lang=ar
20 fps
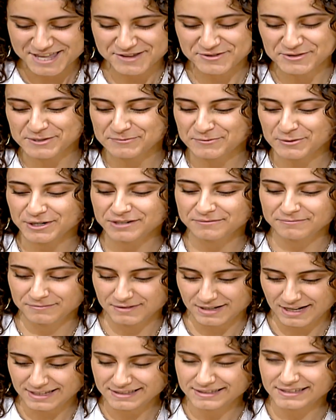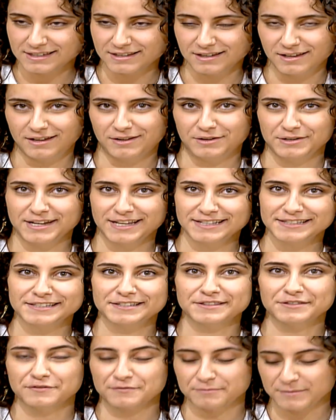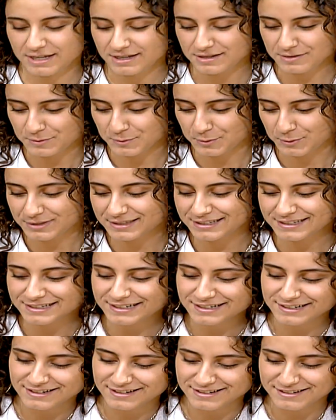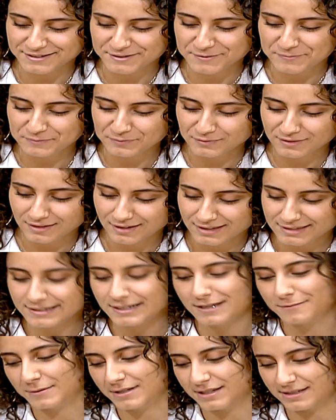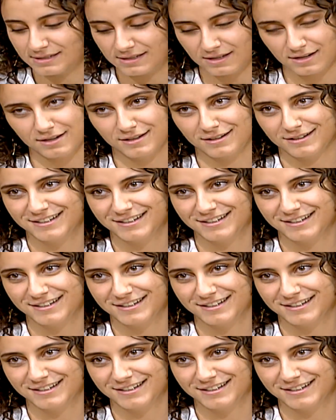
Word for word: he was born on 19th of May وكثير كثير هبيله صراحه